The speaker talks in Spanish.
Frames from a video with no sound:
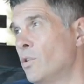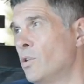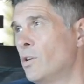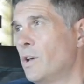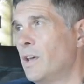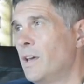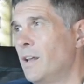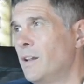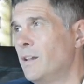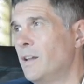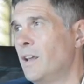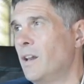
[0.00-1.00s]
¿no? Es el,
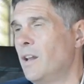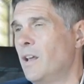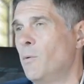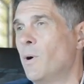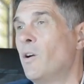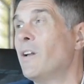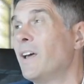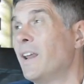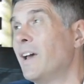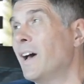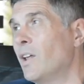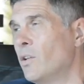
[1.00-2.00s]
valor
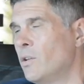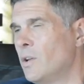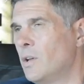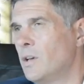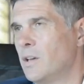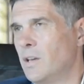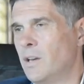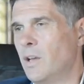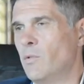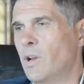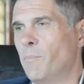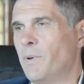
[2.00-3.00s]
agregado. GNI es
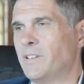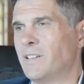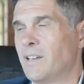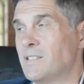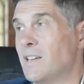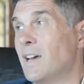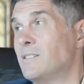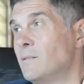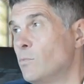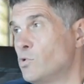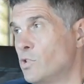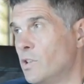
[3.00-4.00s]
una empresa que ya hace
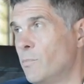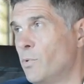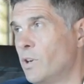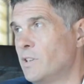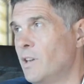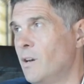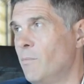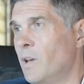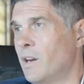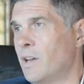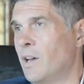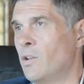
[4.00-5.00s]
mucho tiempo que está en el
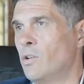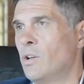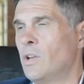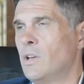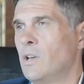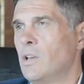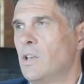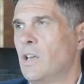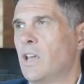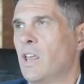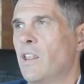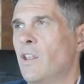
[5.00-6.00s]
mercado y
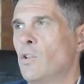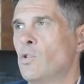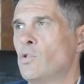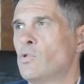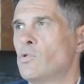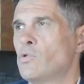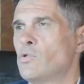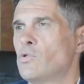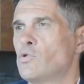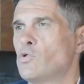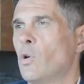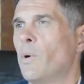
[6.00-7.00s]
que ha dado
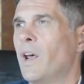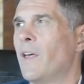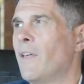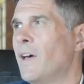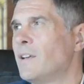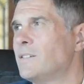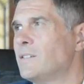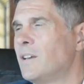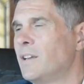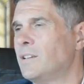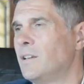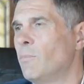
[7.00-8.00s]
sobradas
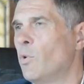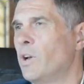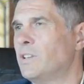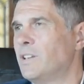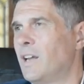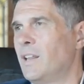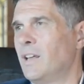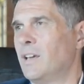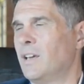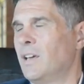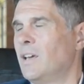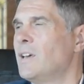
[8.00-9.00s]
este, muestras de
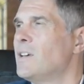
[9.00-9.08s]
que